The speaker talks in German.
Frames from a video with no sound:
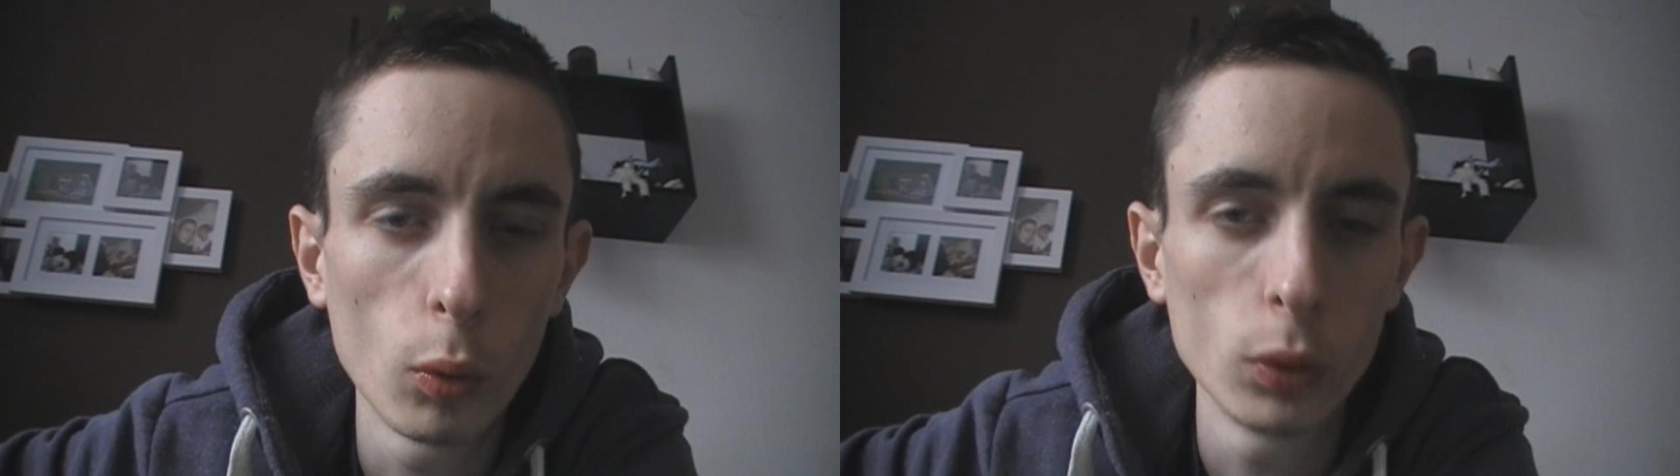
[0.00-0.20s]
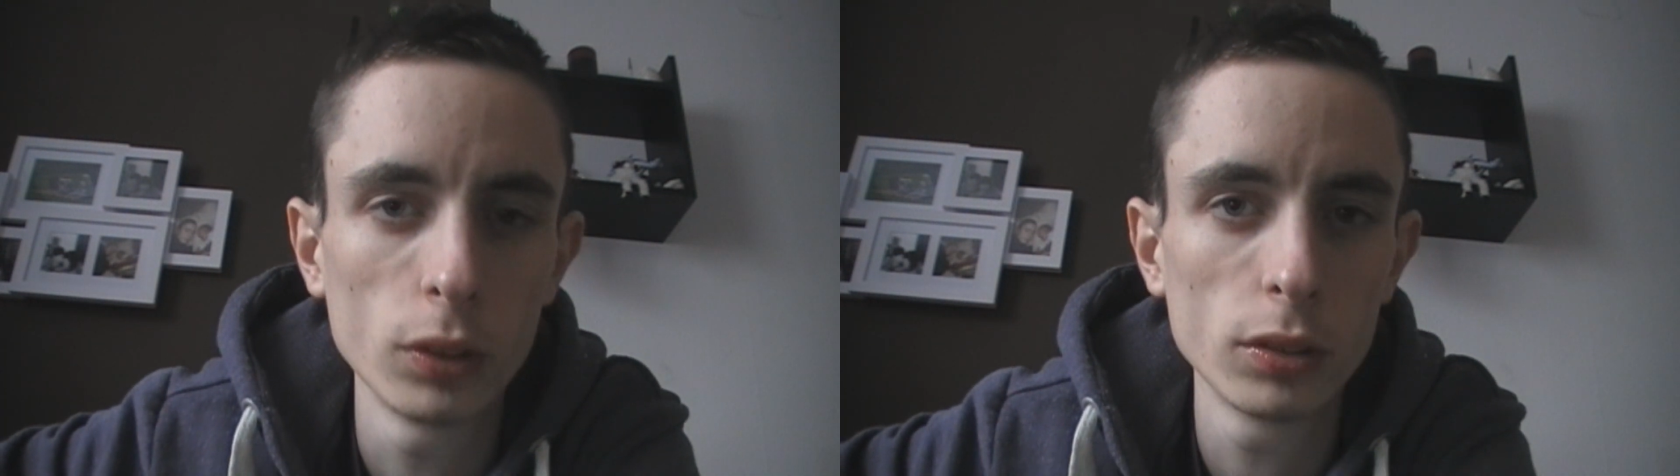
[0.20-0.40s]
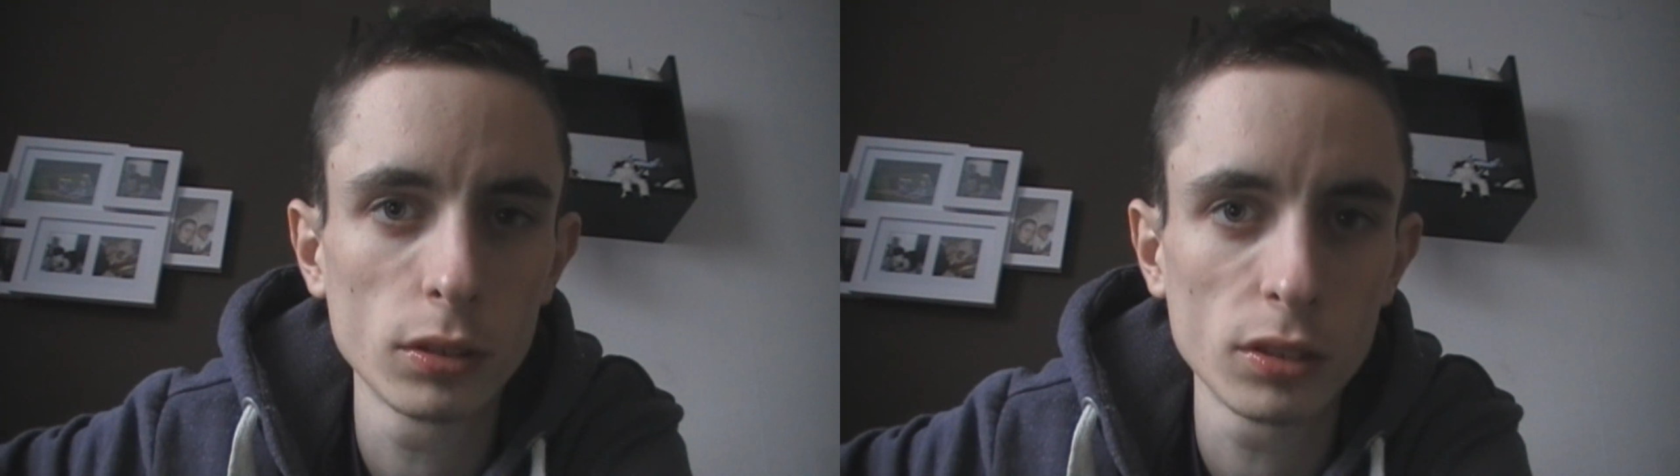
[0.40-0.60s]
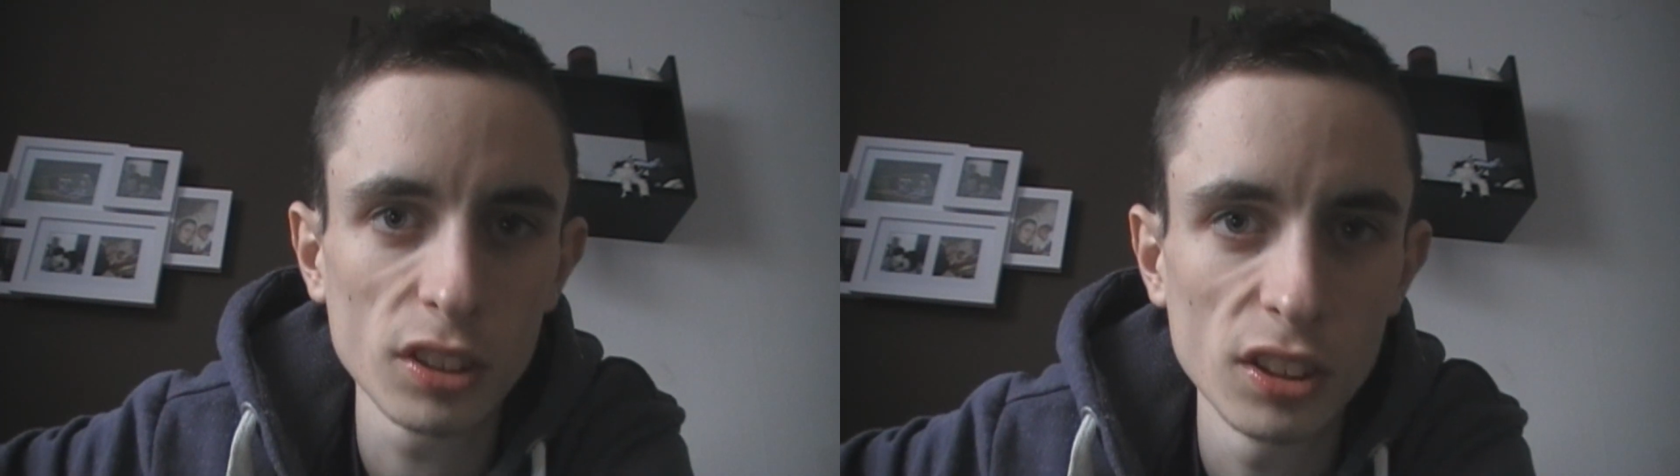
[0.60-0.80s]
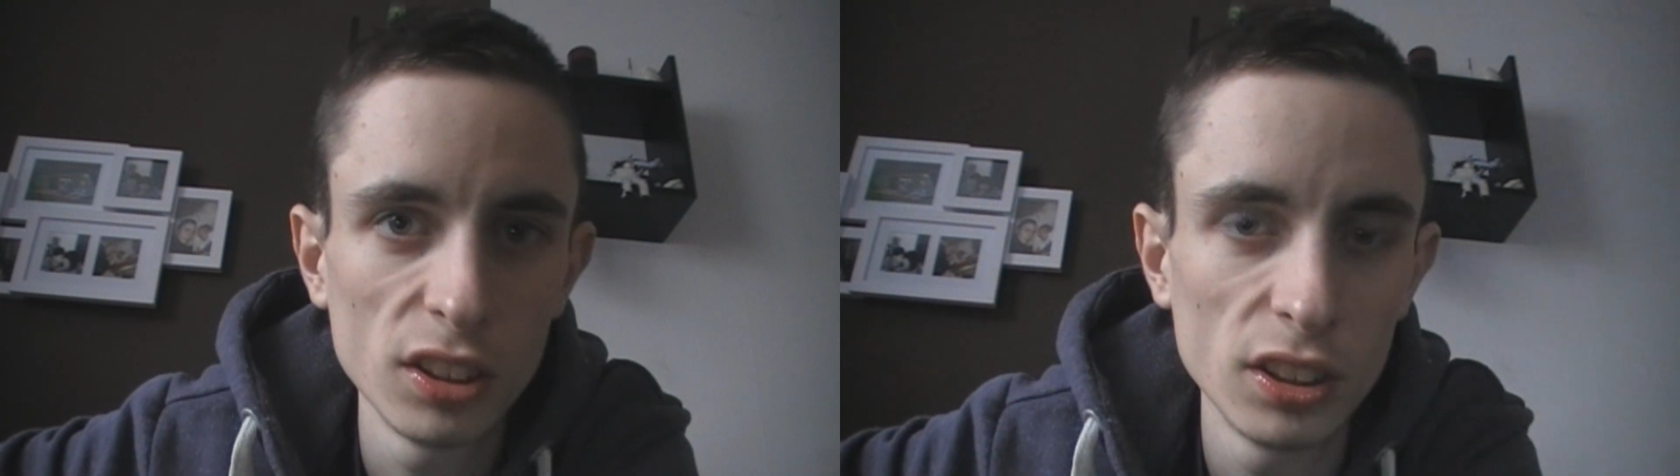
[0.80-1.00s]
Und
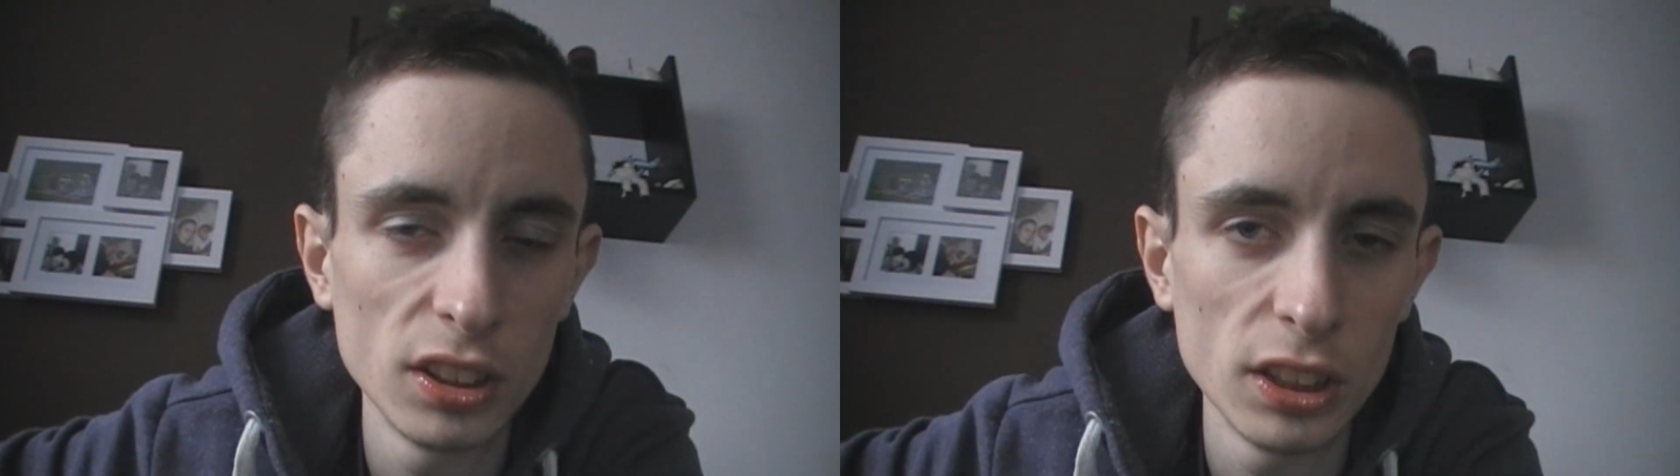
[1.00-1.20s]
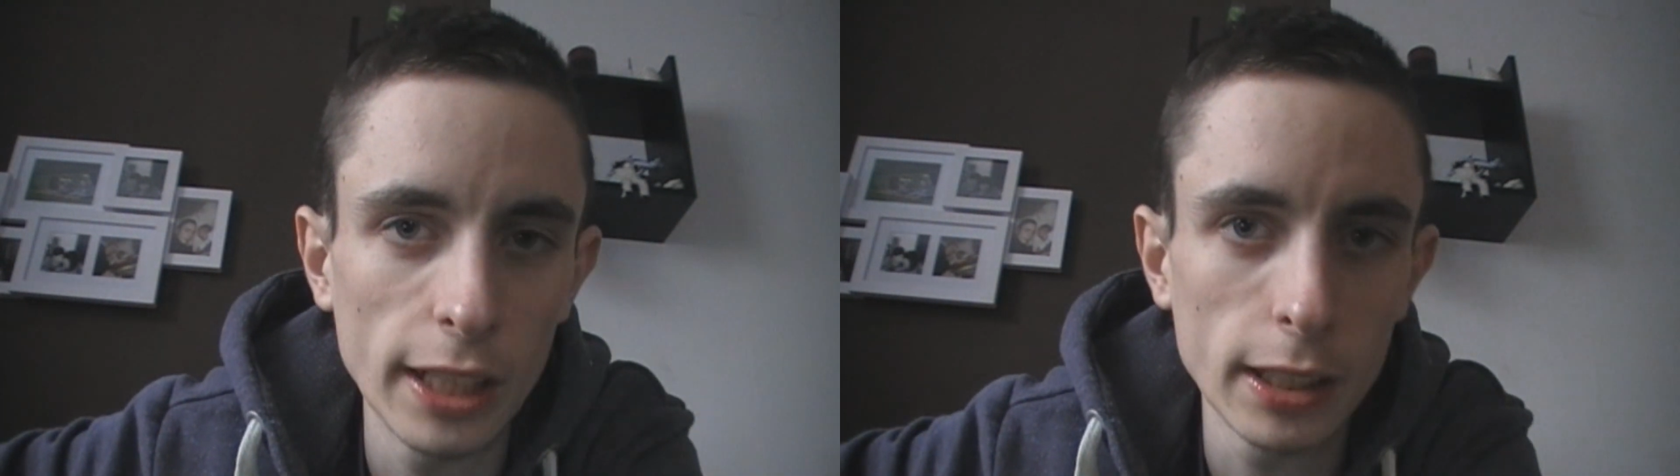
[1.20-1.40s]
ja,